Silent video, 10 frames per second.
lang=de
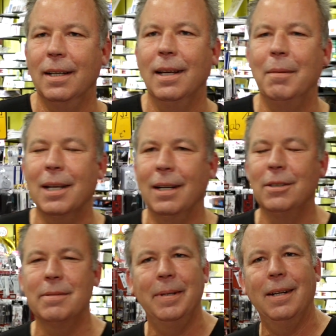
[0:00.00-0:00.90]
Ich habe keine
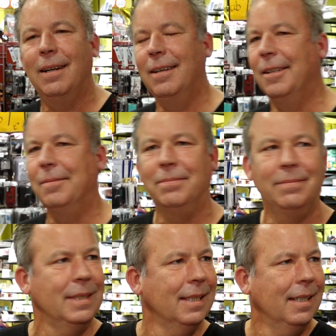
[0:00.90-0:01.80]
Lust mehr,
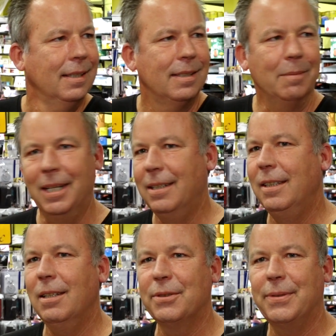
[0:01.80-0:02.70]
ähm, sag mal,
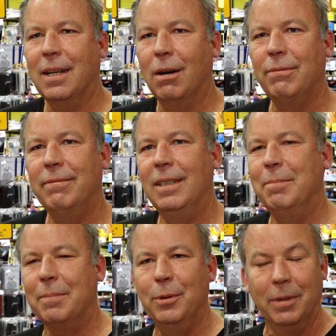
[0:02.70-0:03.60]
nicht aufs Verkaufen, weil
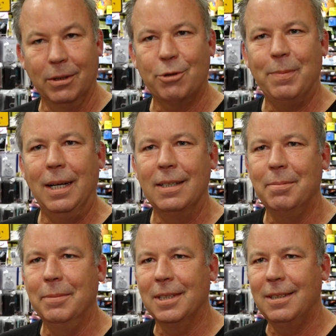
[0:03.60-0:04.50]
das macht mir immer noch
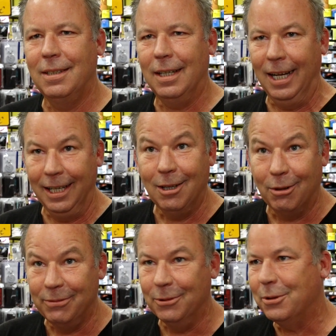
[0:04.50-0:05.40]
Spaß. Mir macht ja. das
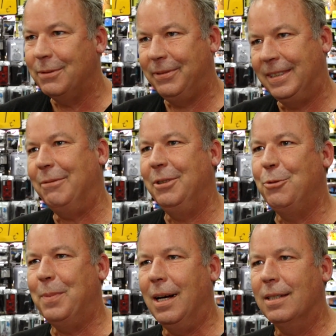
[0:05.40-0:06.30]
Einkaufen auch sehr viel
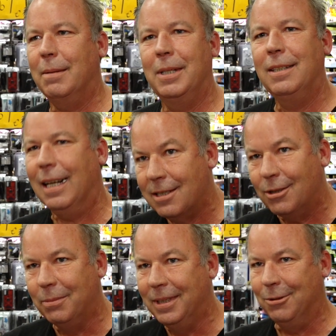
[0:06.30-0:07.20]
Spaß, aber das Ganze
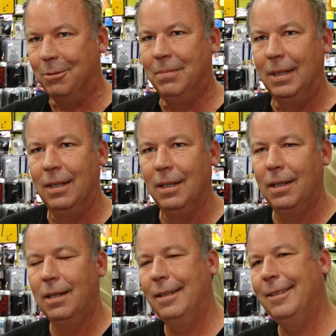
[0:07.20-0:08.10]
drumherum
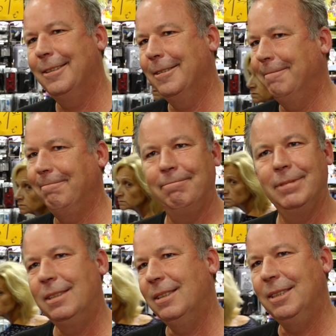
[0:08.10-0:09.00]
äh,
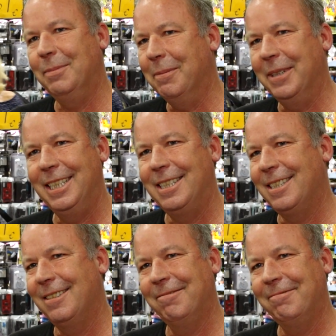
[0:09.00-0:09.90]
ist nicht mehr meins.